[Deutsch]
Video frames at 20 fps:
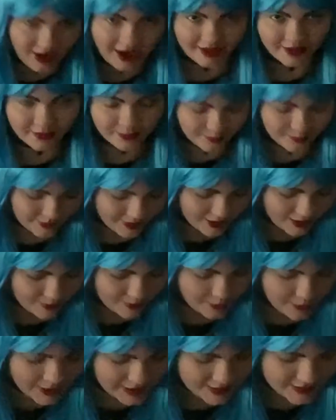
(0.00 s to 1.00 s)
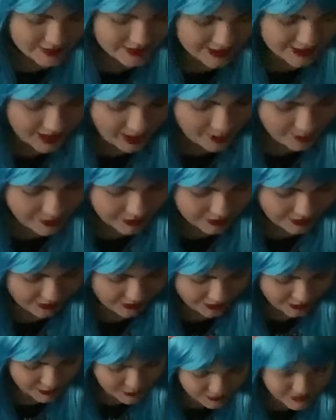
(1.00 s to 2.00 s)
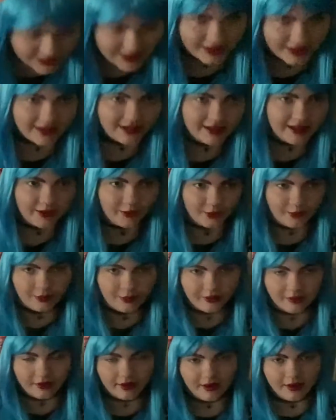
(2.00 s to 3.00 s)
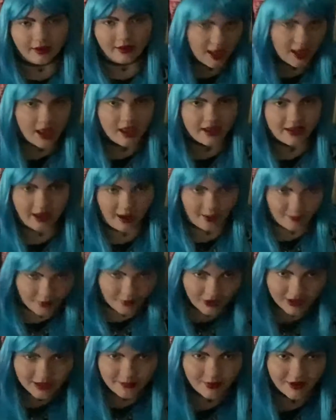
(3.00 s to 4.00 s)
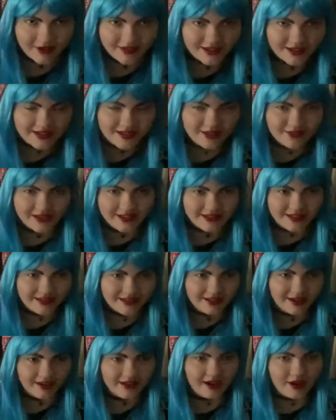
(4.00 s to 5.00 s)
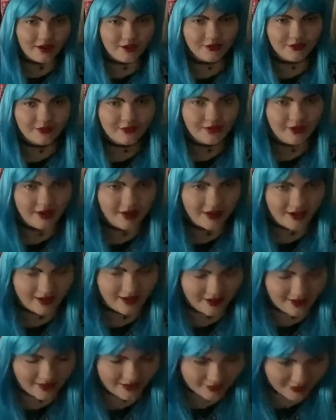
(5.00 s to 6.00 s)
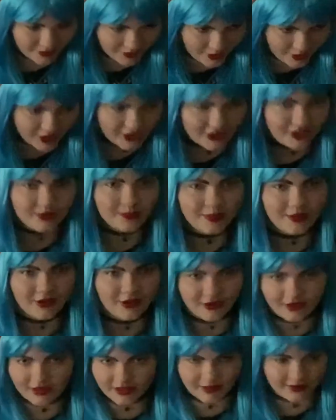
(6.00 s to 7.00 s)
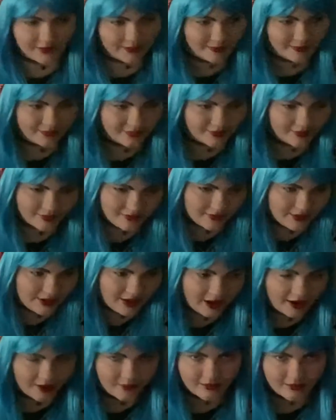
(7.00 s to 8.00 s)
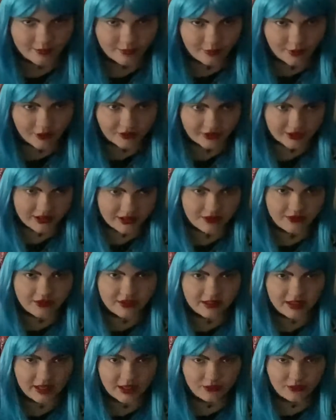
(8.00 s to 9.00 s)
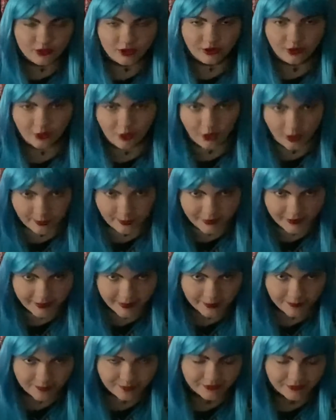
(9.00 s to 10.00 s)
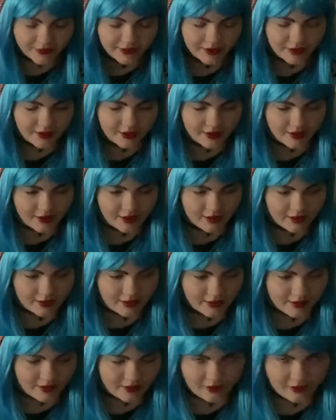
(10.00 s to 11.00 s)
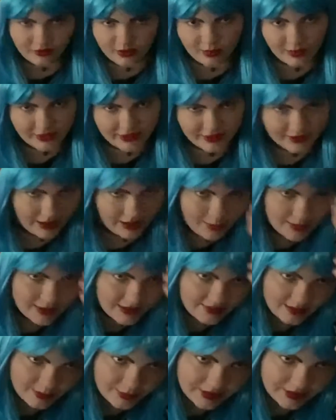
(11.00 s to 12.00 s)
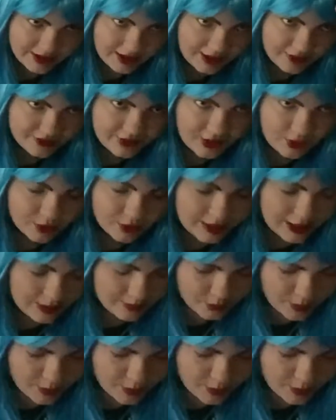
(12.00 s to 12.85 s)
an mit der Begriffserklärung. Ja, Body Positivity auf Deutsch bedeutet ja Positivität für den Körper. Ist ziemlich, kann man ziemlich einfach ähm,